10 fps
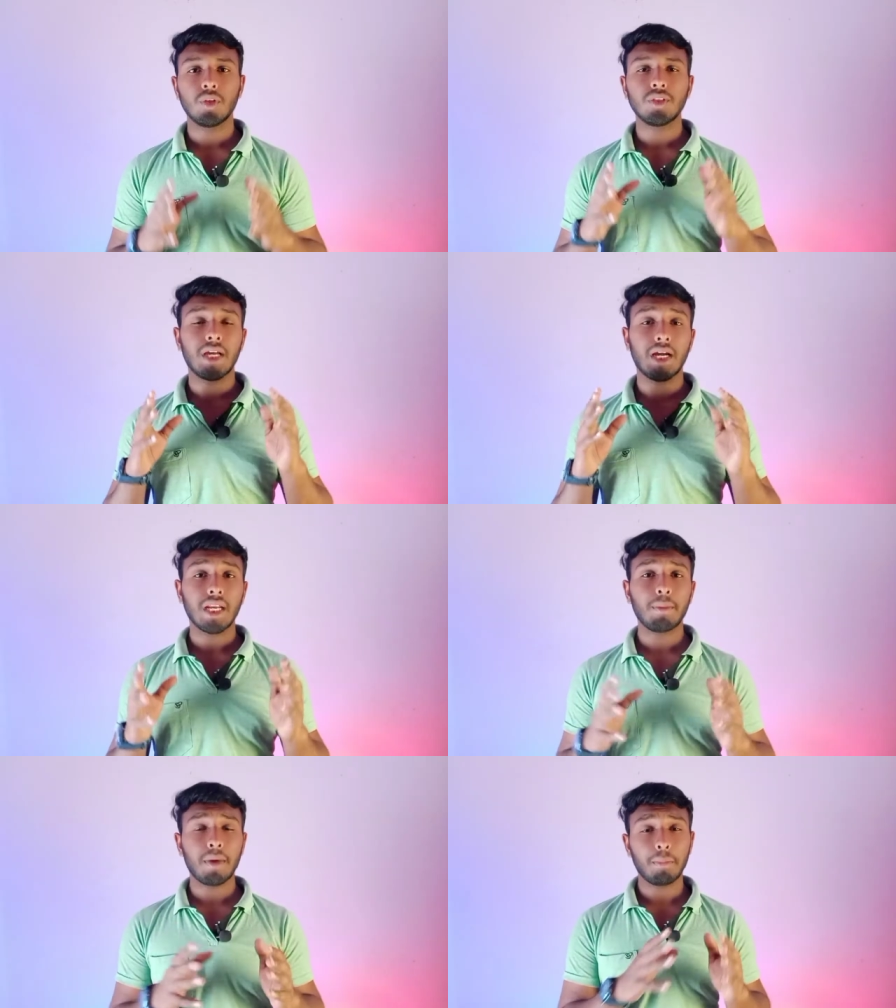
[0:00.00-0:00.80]
दोस्त तो अगर
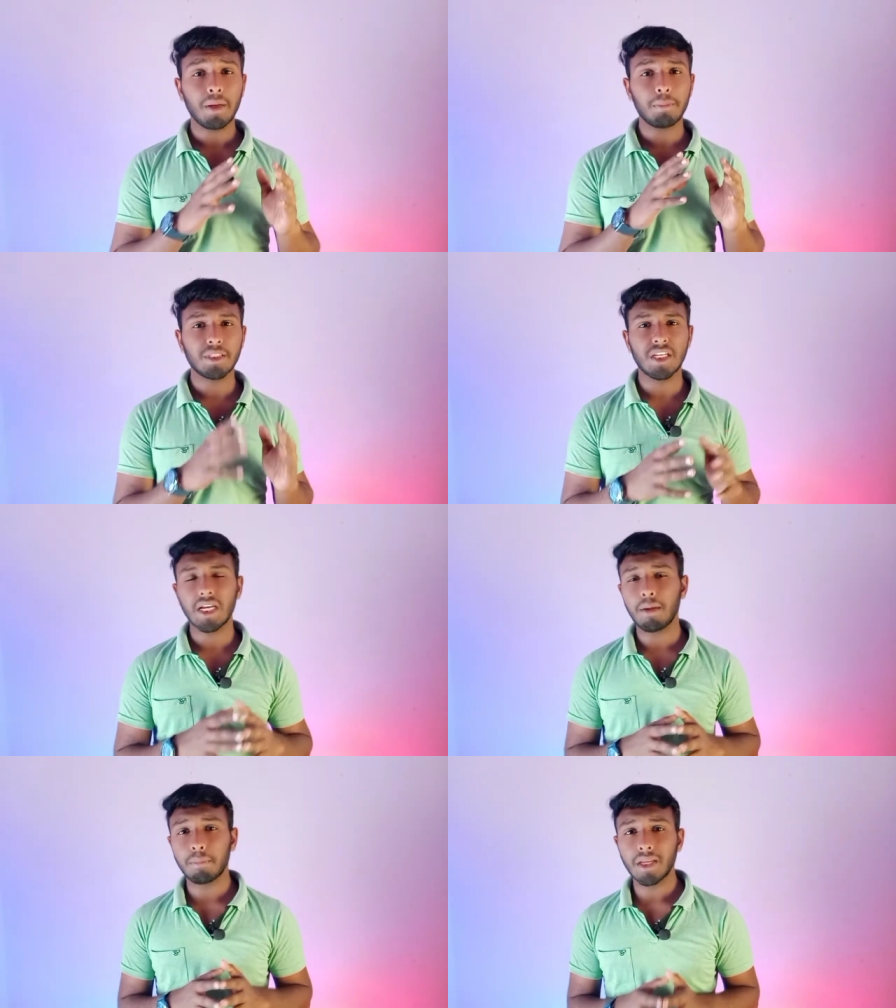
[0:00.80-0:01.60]
आप अपने बिजली
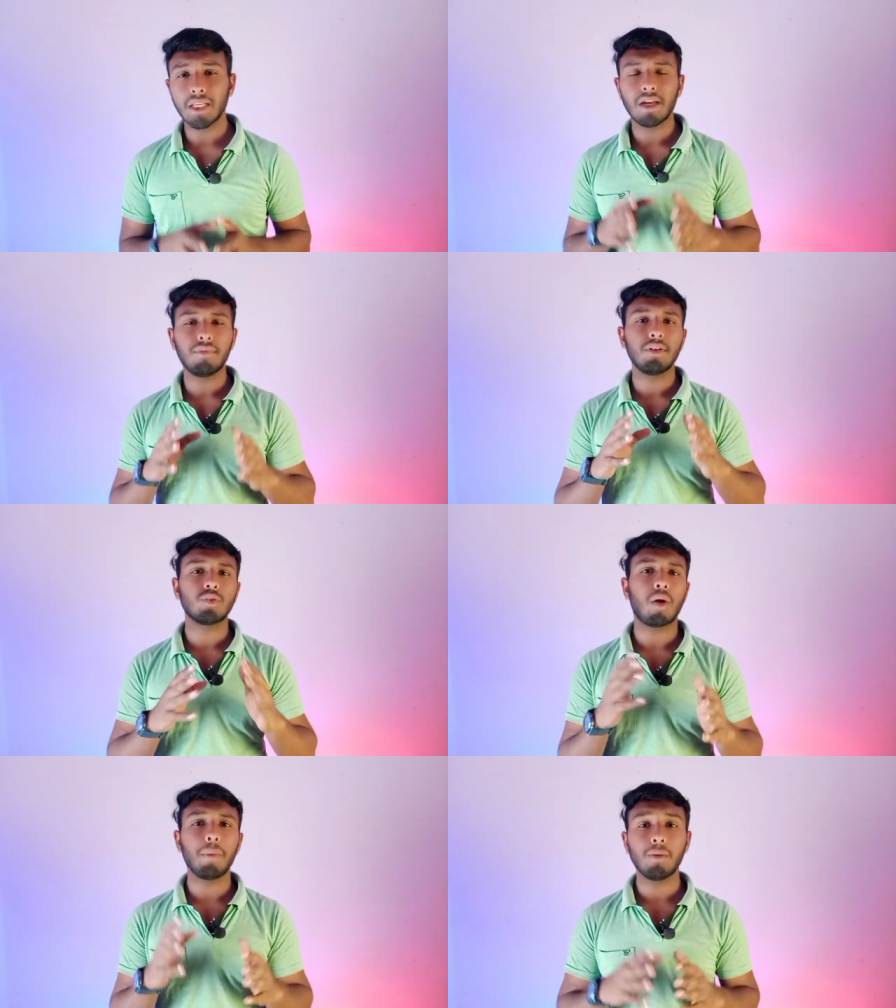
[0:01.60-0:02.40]
का बिल या फिर
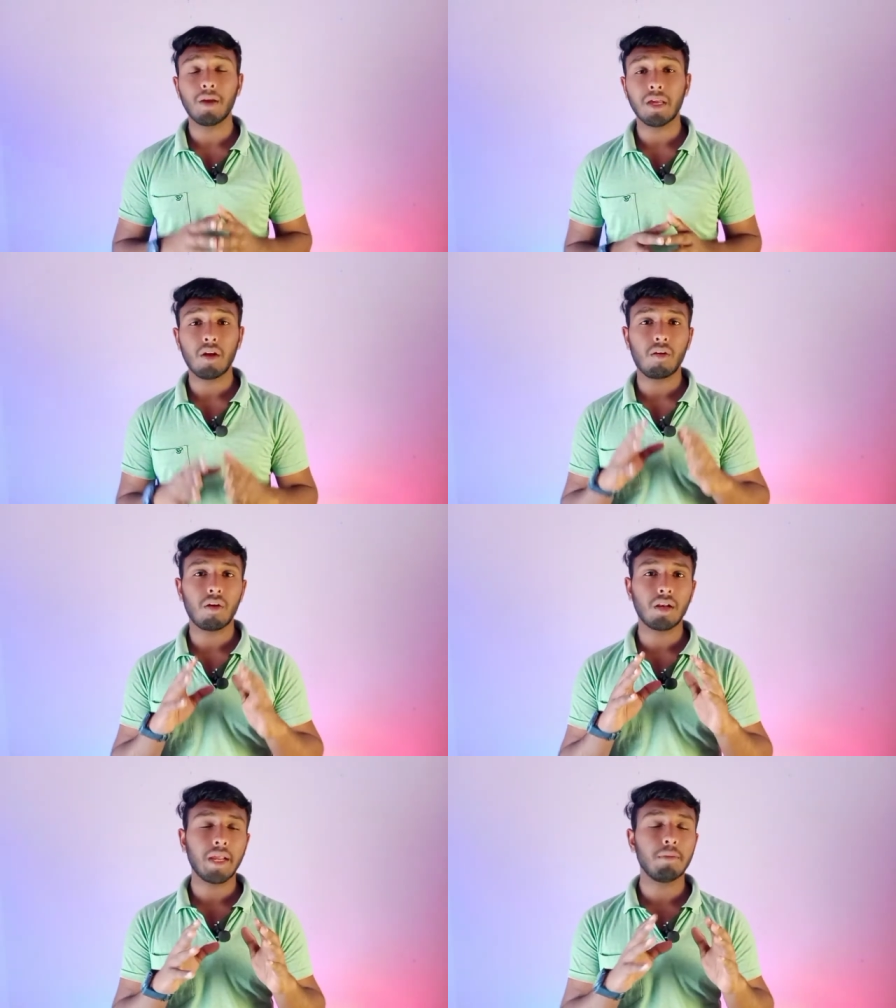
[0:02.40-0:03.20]
शॉपिंग वगैरह
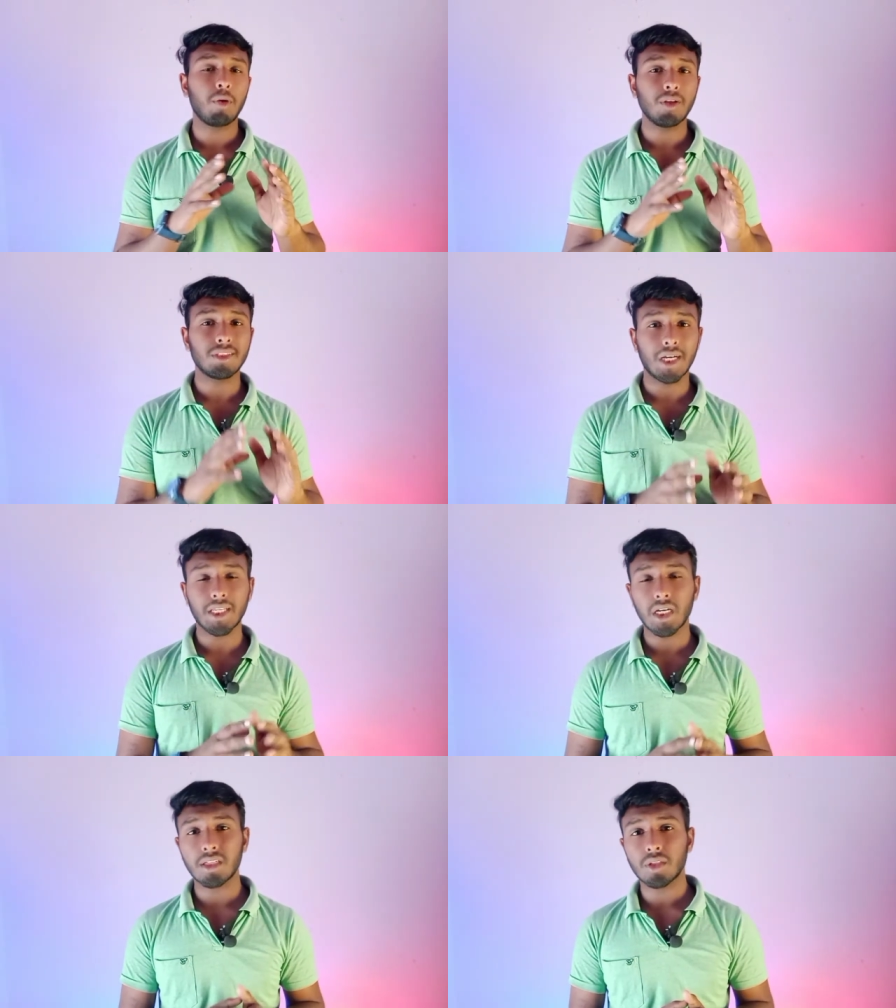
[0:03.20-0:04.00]
ऑनलाइन बहुत
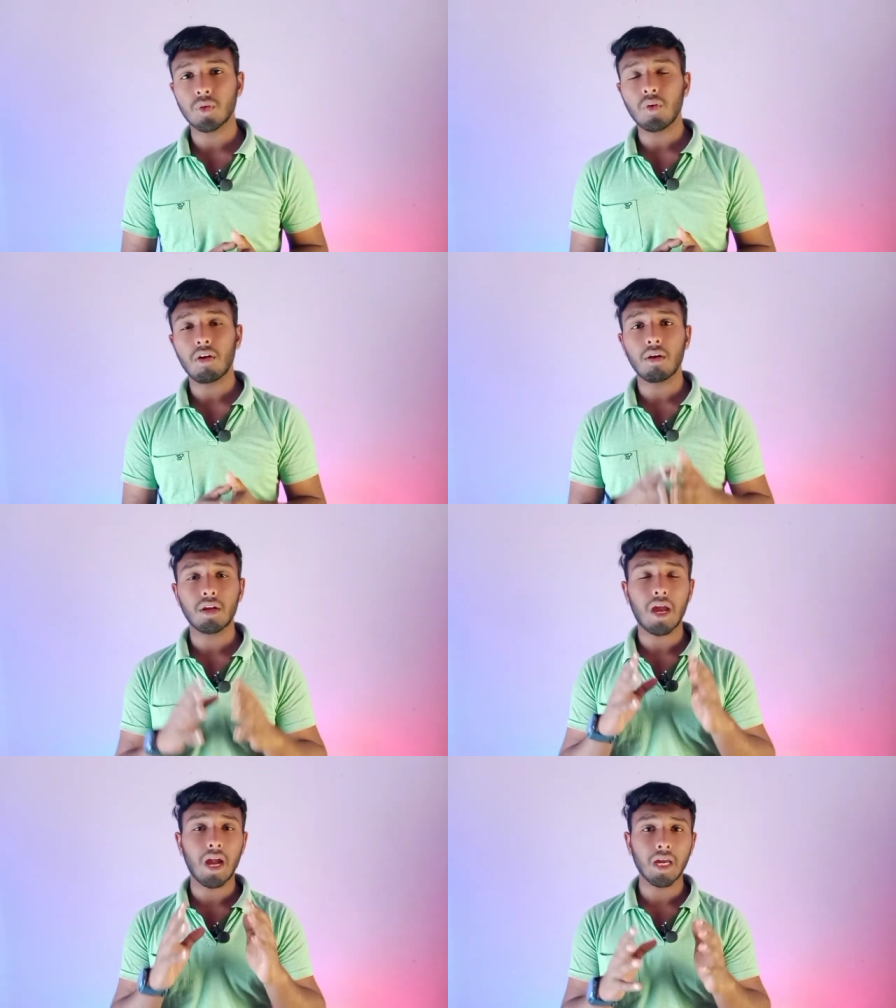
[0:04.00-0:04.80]
ज़्यादा करते हो
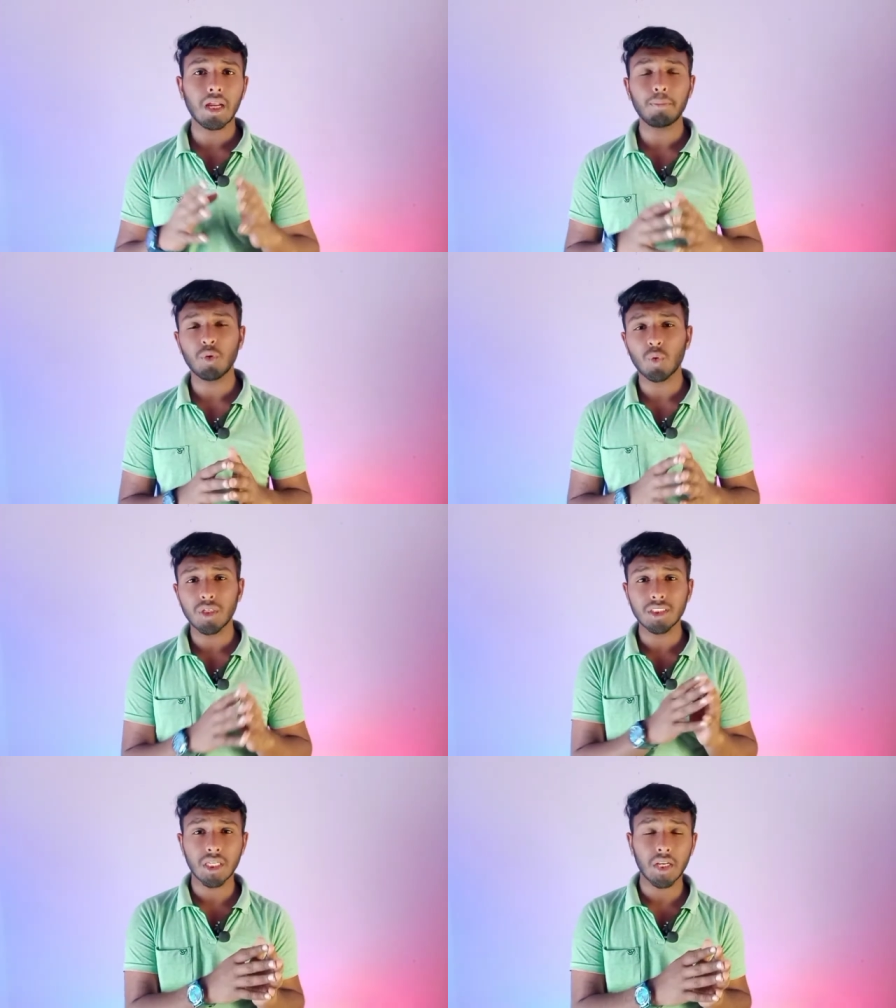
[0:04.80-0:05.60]
और अगर आप
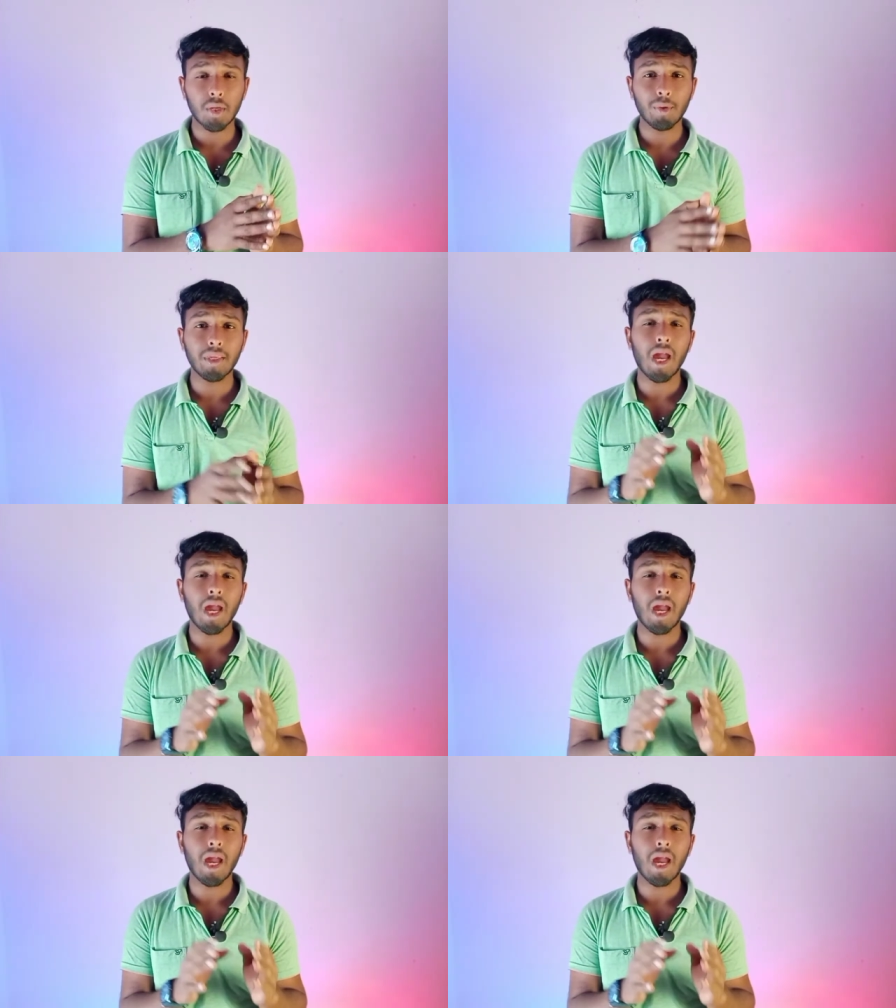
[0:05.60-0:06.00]
नोटिस कर रहे हो कि